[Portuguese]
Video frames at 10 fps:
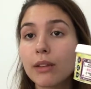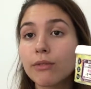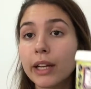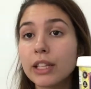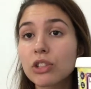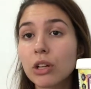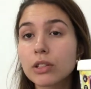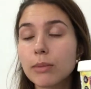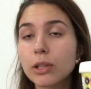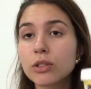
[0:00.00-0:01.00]
Vai deixar
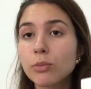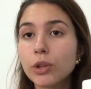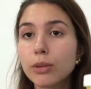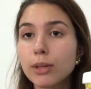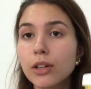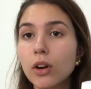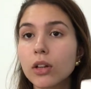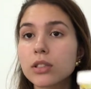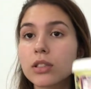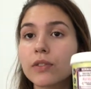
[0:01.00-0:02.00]
os cabelos muito
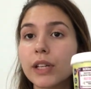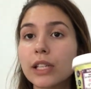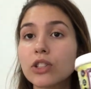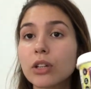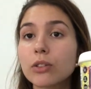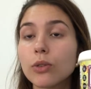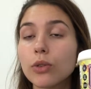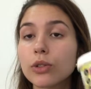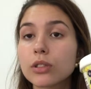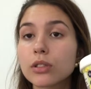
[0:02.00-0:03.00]
brilhosos. Vai deixar
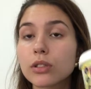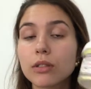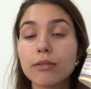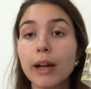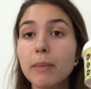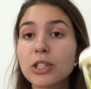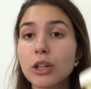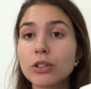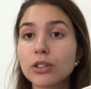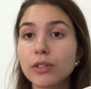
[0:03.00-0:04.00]
os... Vai baixar
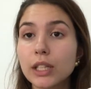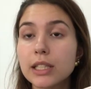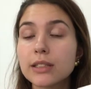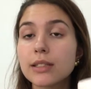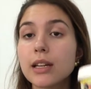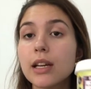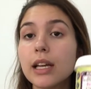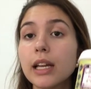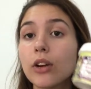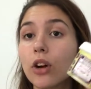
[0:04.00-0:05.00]
os frizz.
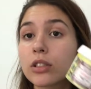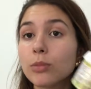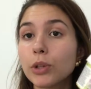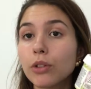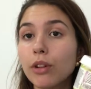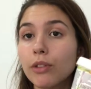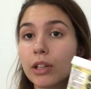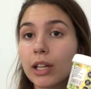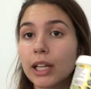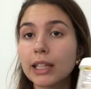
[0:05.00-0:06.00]
Eu gosto muito do
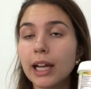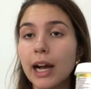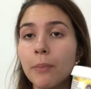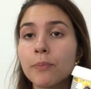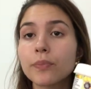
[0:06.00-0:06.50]
efeito que ela dá.